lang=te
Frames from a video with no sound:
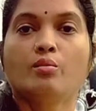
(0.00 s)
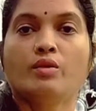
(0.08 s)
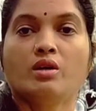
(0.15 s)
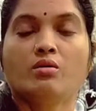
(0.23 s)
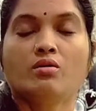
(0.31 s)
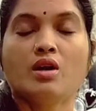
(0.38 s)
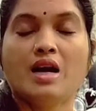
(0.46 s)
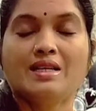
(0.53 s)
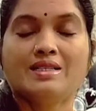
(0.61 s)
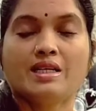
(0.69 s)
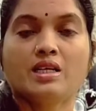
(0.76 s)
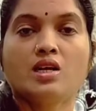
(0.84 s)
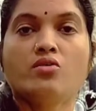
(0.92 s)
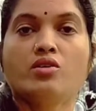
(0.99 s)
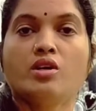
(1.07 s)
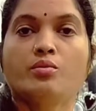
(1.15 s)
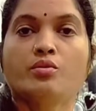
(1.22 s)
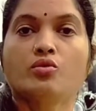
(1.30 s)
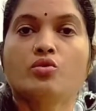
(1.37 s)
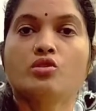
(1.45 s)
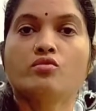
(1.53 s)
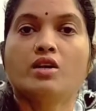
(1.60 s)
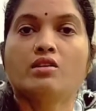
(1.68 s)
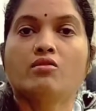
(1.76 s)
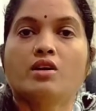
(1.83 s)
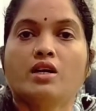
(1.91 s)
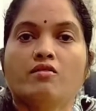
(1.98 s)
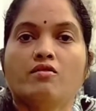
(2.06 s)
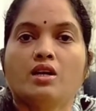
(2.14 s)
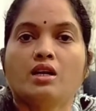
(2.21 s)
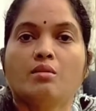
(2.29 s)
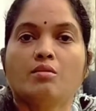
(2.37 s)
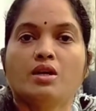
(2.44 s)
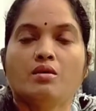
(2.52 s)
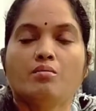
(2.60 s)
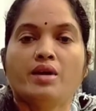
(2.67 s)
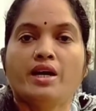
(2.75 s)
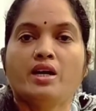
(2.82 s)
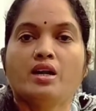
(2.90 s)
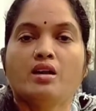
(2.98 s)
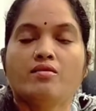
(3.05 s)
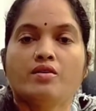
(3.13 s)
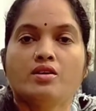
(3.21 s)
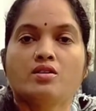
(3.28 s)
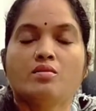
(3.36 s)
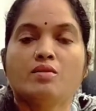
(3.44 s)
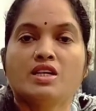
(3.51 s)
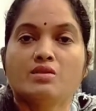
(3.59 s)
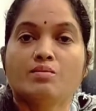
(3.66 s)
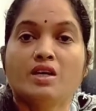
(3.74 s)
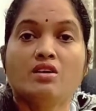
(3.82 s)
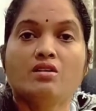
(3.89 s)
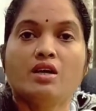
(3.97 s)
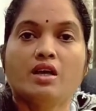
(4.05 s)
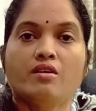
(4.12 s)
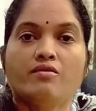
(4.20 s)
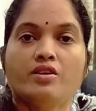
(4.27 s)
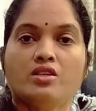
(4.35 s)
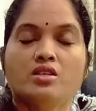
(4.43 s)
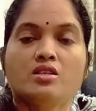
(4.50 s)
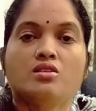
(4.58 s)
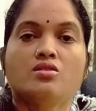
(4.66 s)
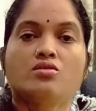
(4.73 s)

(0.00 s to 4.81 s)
మనం అలసటగా ఉన్నప్పుడు రోజ్ వాటర్ వాడడం వల్ల మన మైండ్ ఎలా ఫ్రెష్గా మన స్మెల్ ఎలా ఫ్రెష్నెస్